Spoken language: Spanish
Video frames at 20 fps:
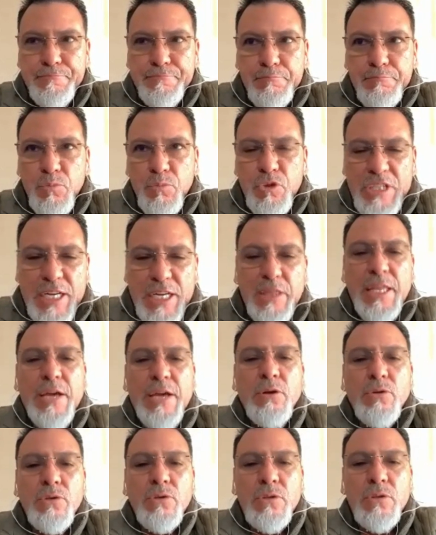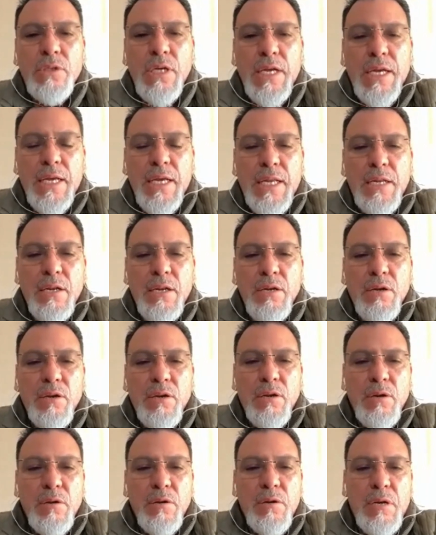certeros
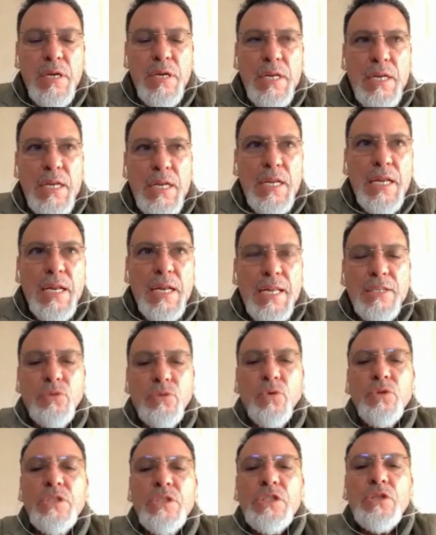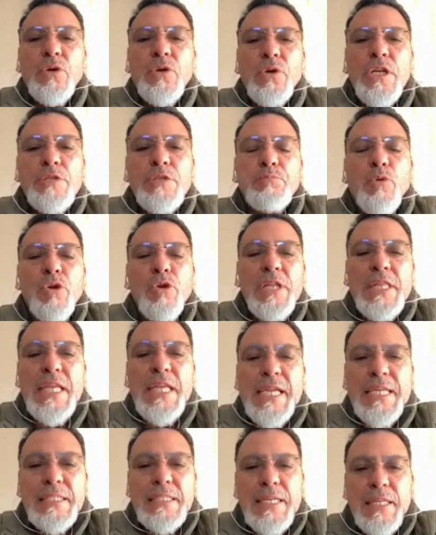en las condiciones
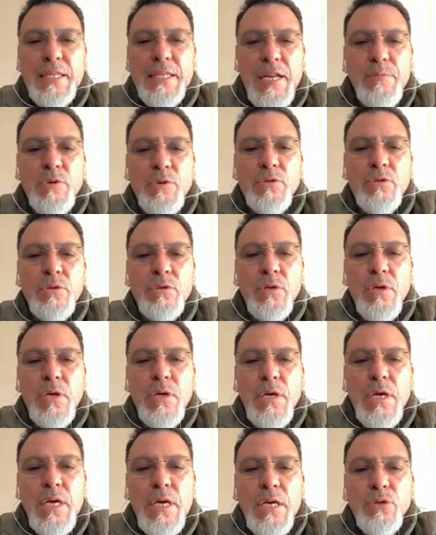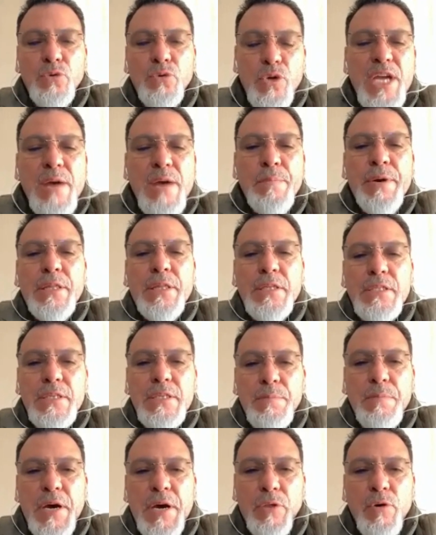políticas que tenemos. Yo ya he
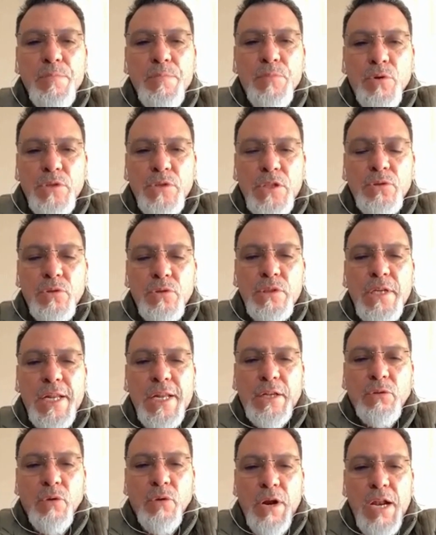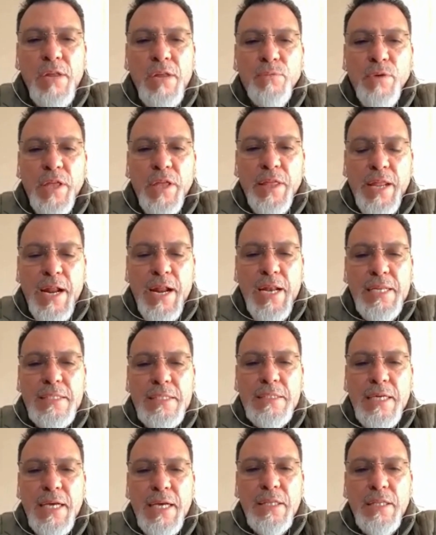participado en procesos electorales
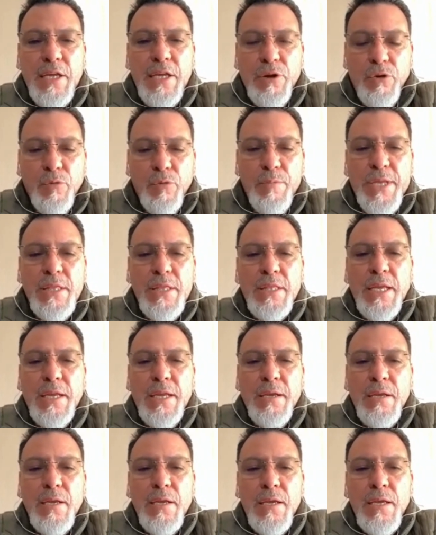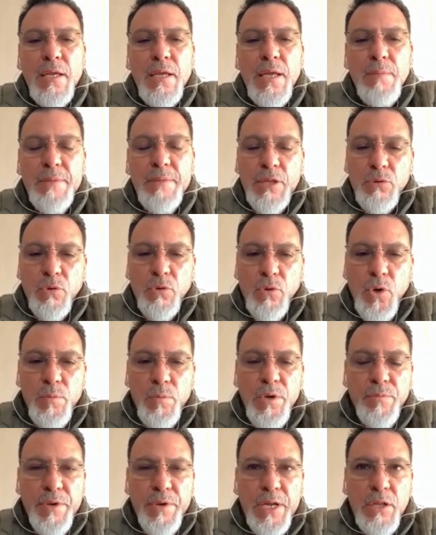federales anteriormente. Me tocó
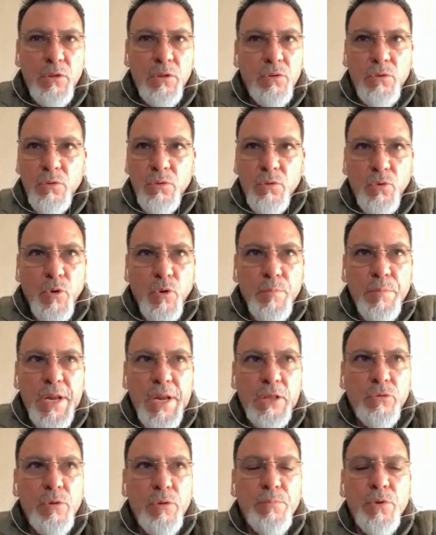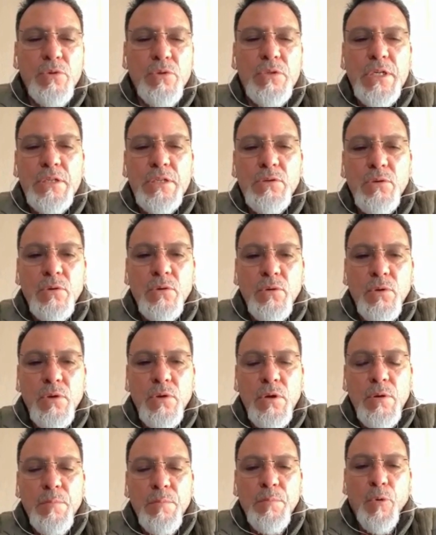vivir completo el proceso
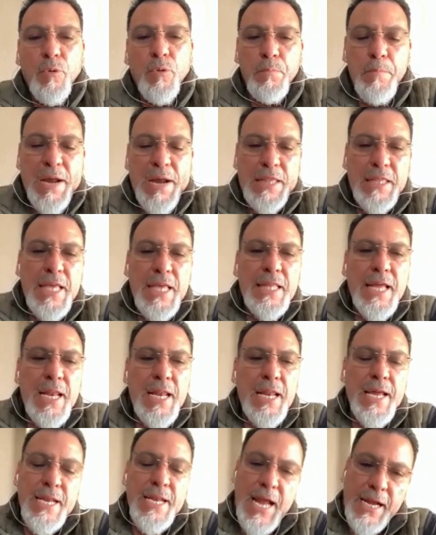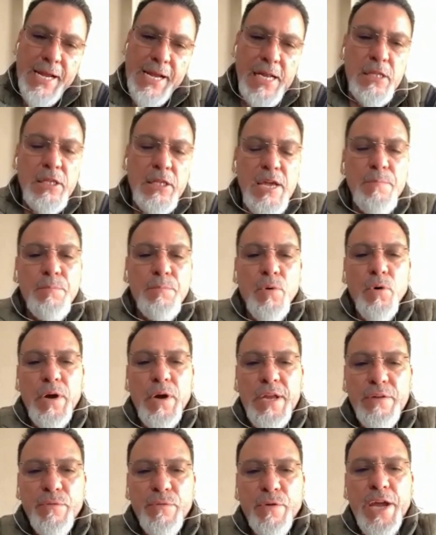por parte del, en aquel tiempo,
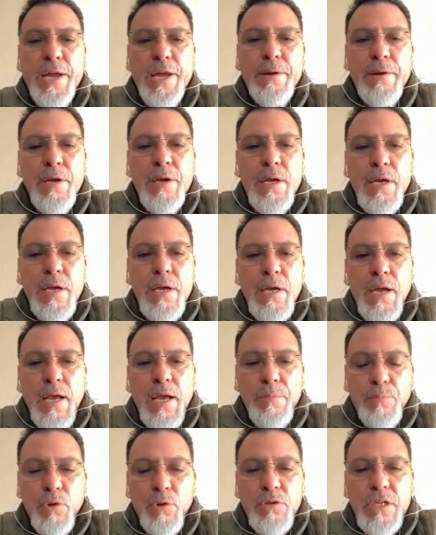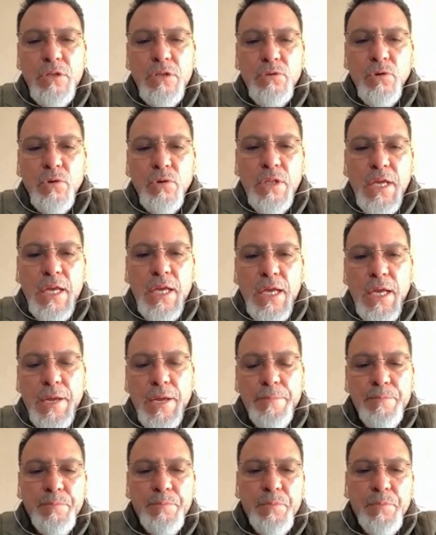IFE, el proceso del